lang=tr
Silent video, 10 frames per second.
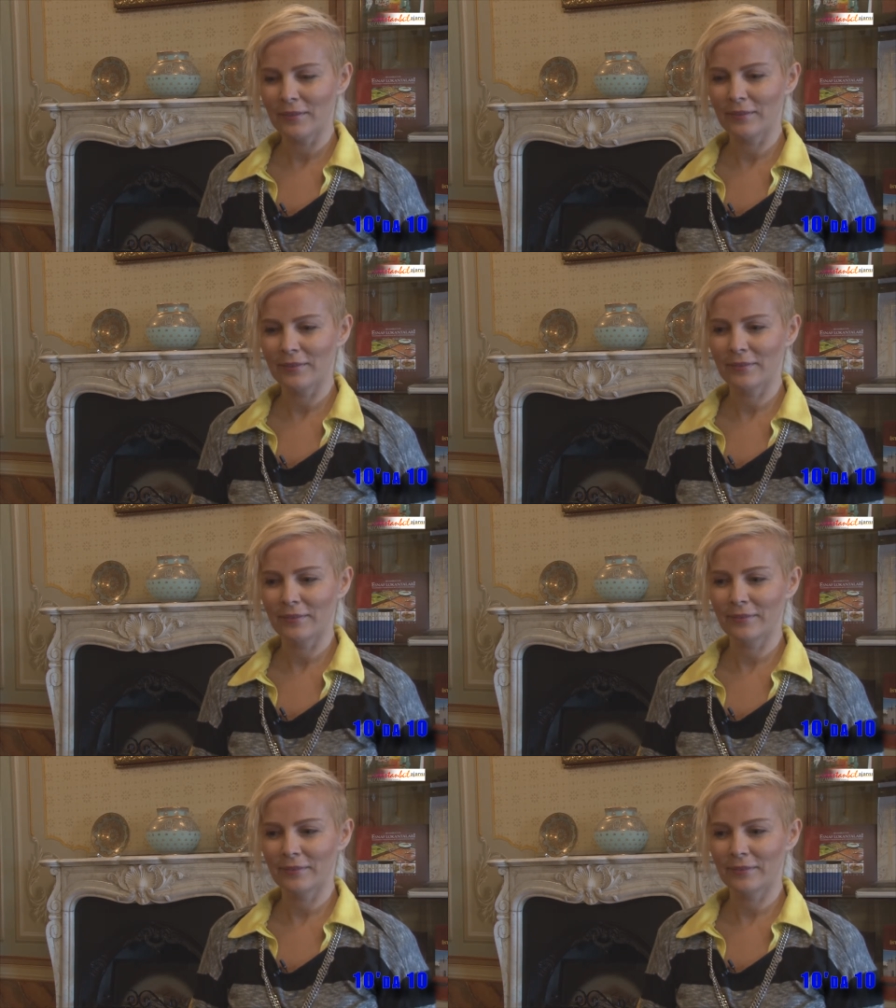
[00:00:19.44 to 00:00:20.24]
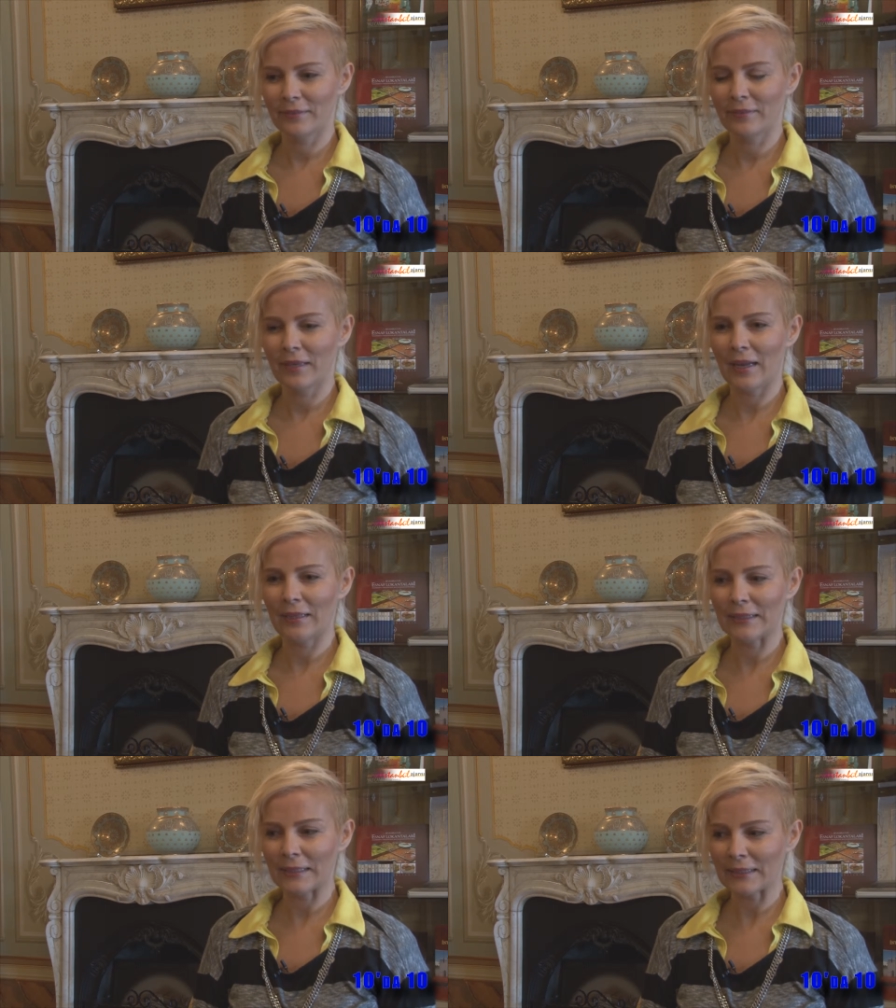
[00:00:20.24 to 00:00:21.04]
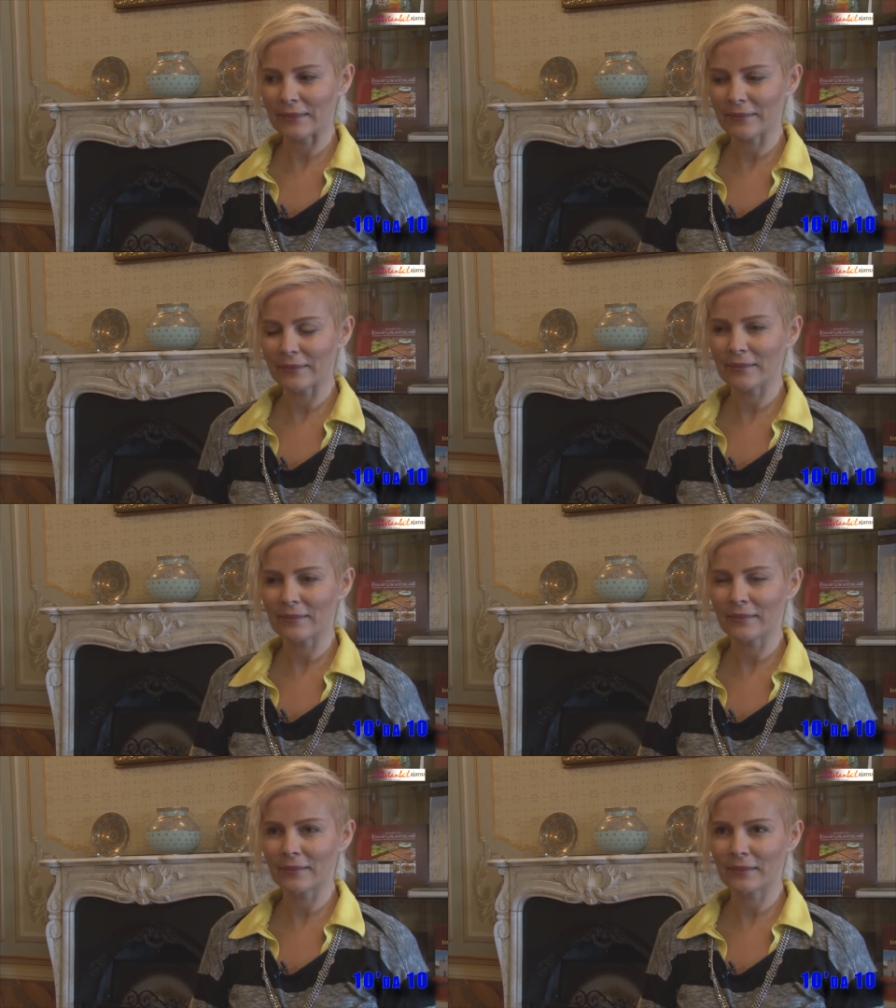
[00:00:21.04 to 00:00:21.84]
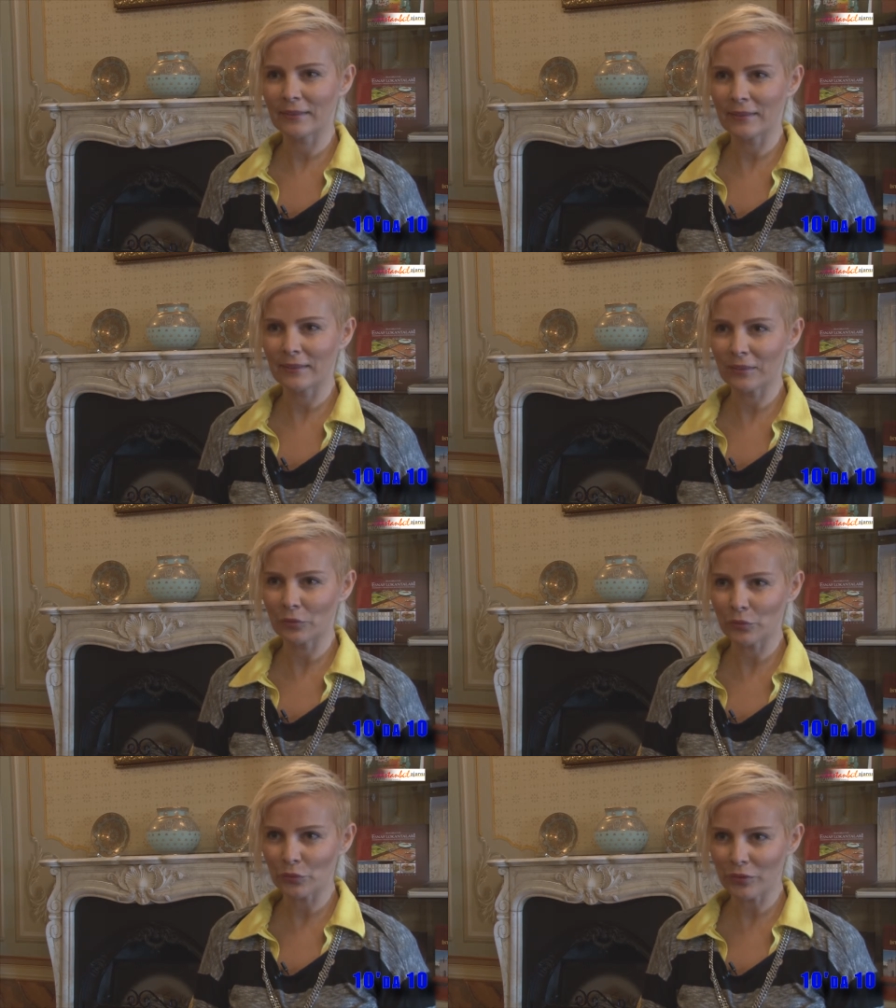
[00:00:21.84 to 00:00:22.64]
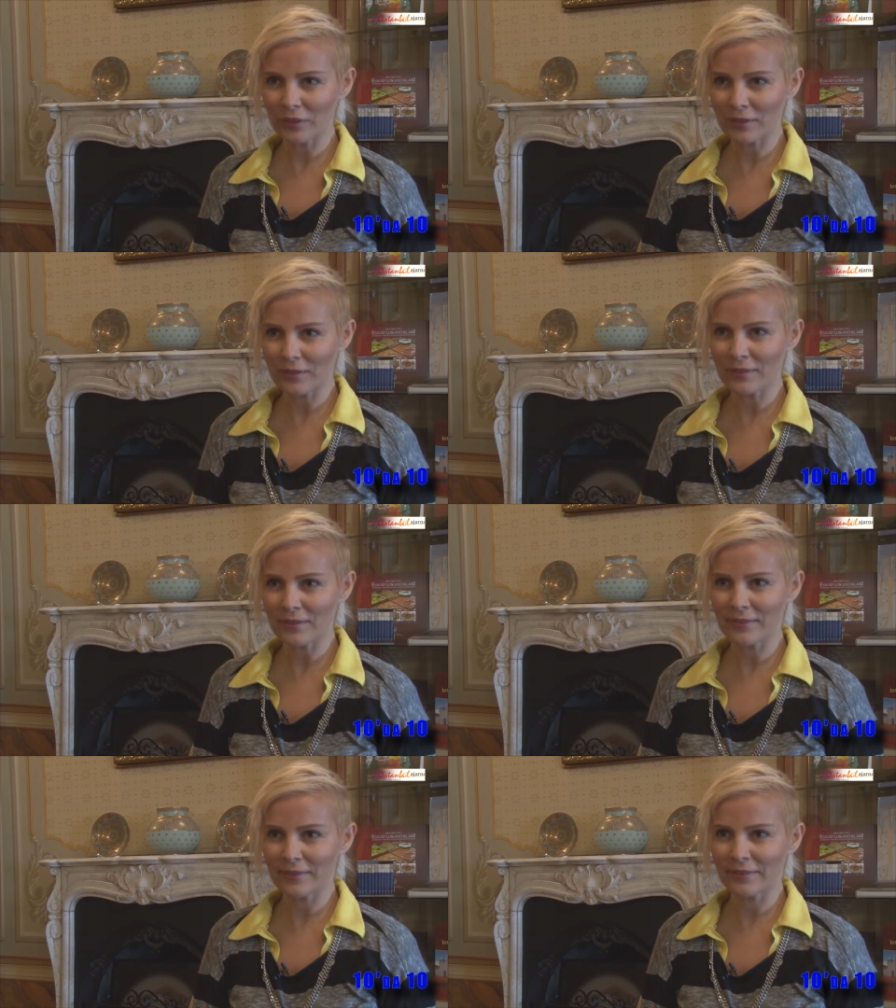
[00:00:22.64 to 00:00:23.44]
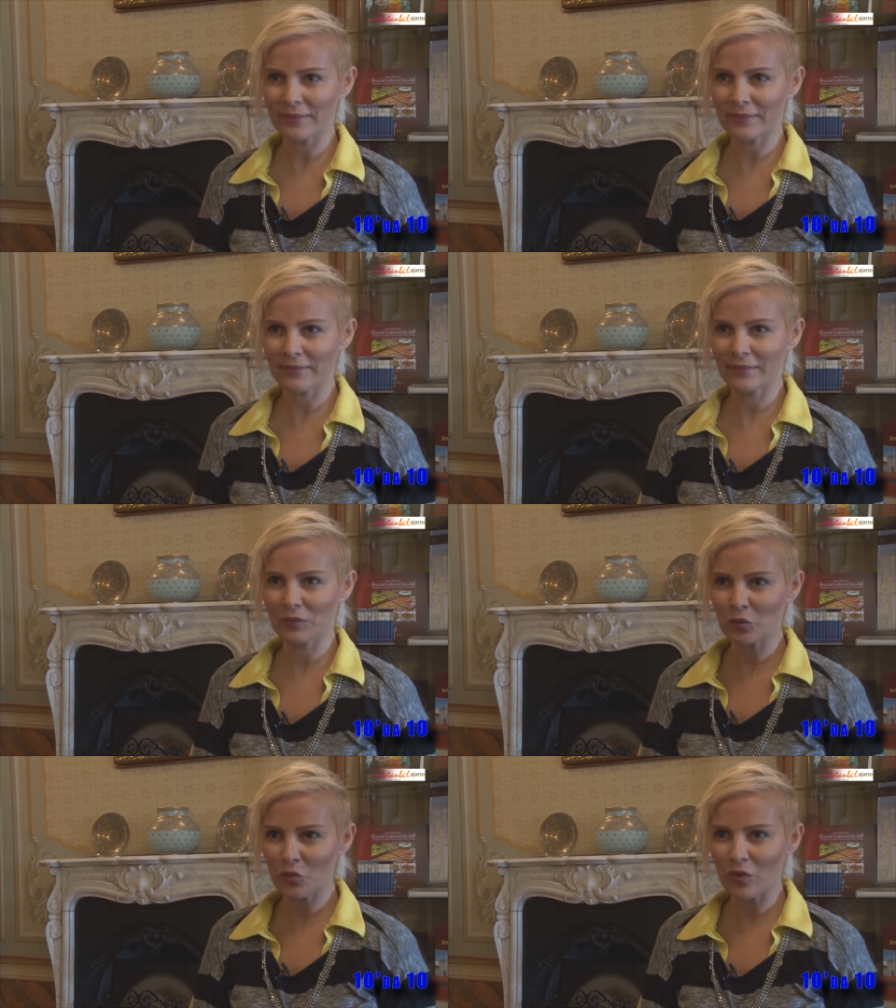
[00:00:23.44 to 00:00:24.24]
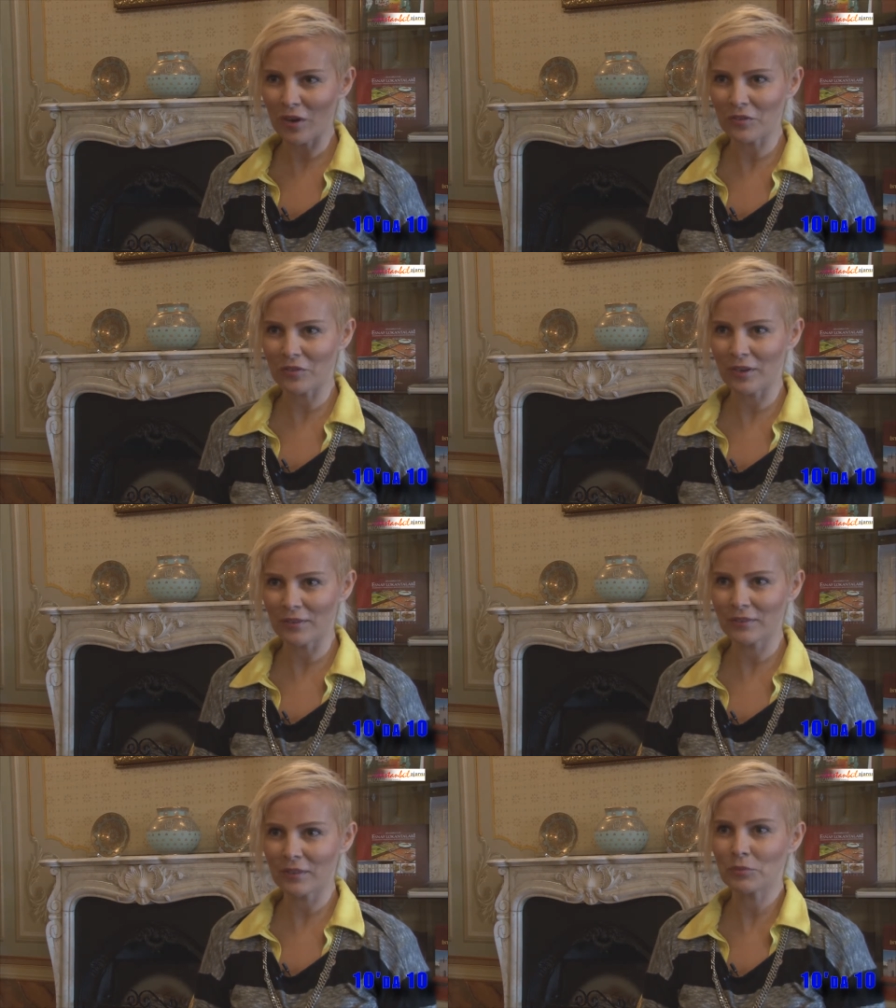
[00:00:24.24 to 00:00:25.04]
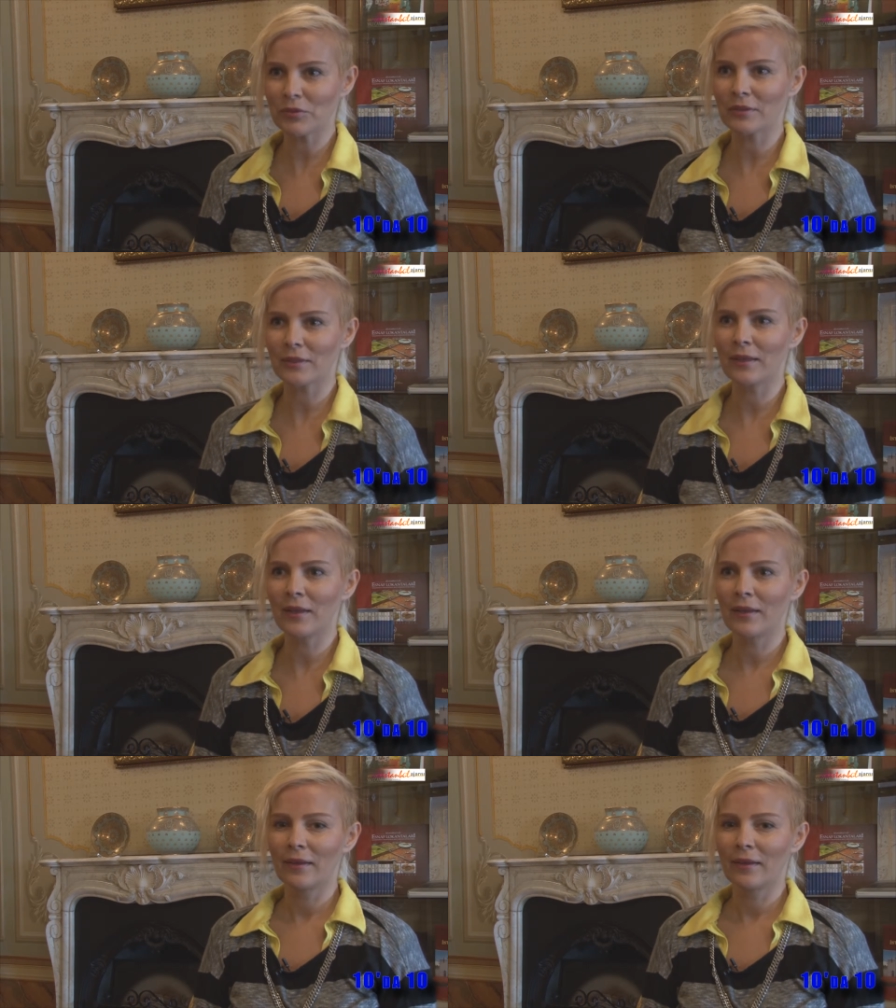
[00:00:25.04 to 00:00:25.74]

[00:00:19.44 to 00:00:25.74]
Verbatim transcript: Ee, geldiklerinde hissettikleriyle döndüklerinde hissettikleri arasında çok fark vardı ve hepsinde